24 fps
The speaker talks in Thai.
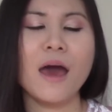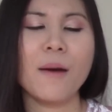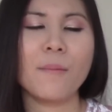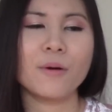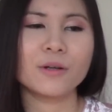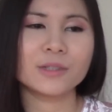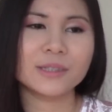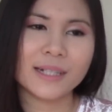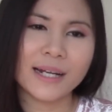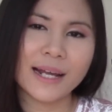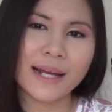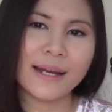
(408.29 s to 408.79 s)
เพ
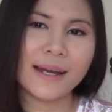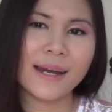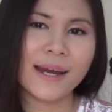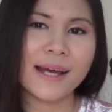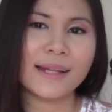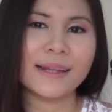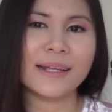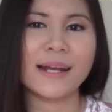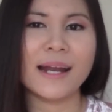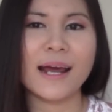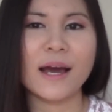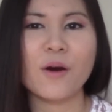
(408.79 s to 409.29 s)
ราะฉะนั้นเนี่
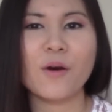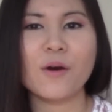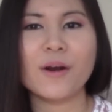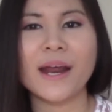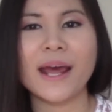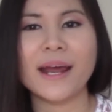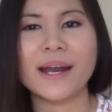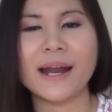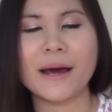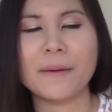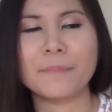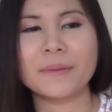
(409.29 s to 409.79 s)
ยตินาก็
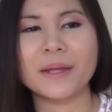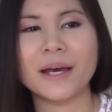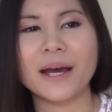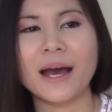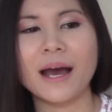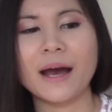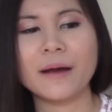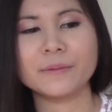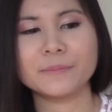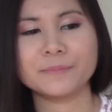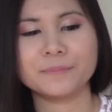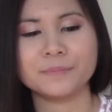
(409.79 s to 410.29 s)
แนะนำนะคะ